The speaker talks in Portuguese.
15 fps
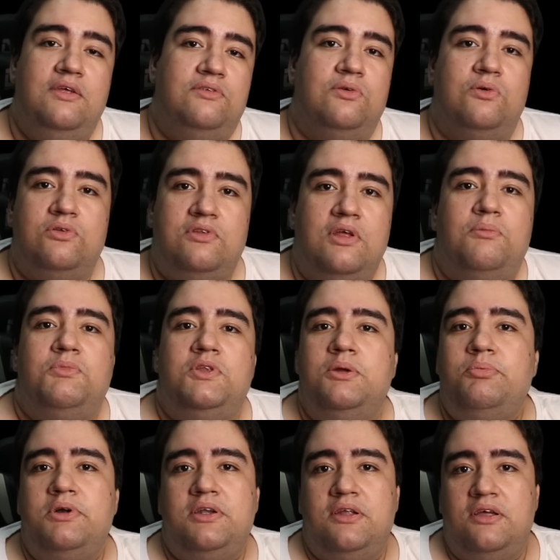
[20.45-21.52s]
Se gostei é muito
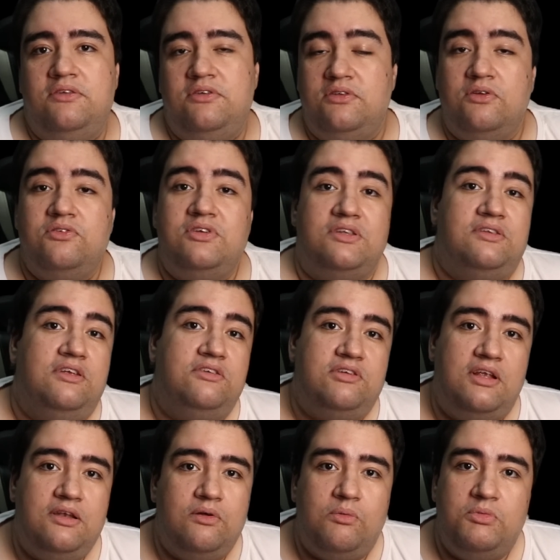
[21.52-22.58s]
importante, então já
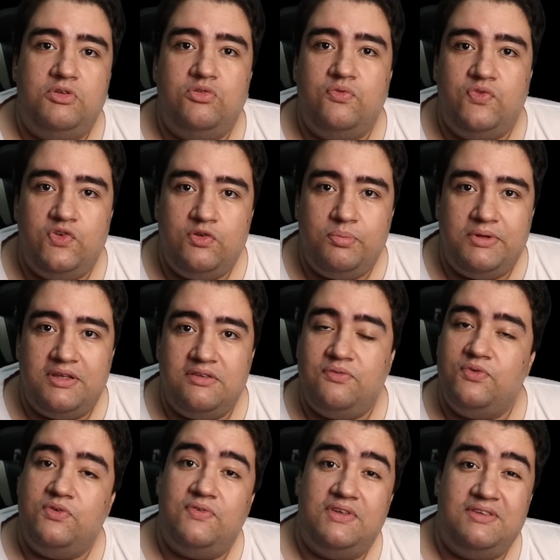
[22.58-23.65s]
deixa ele no começo do vídeo, porque
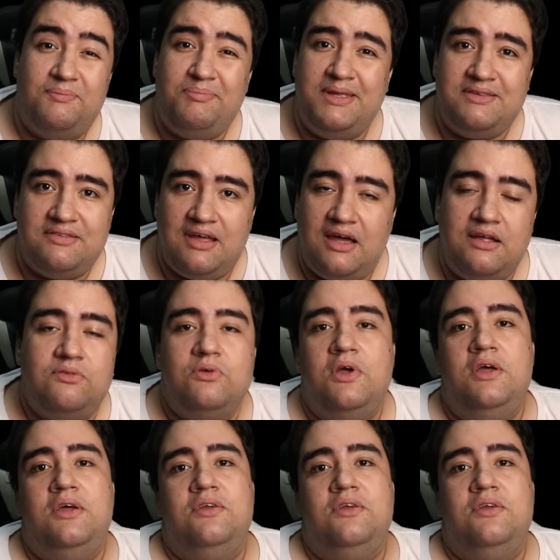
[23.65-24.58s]
esse vídeo vai ser pesado.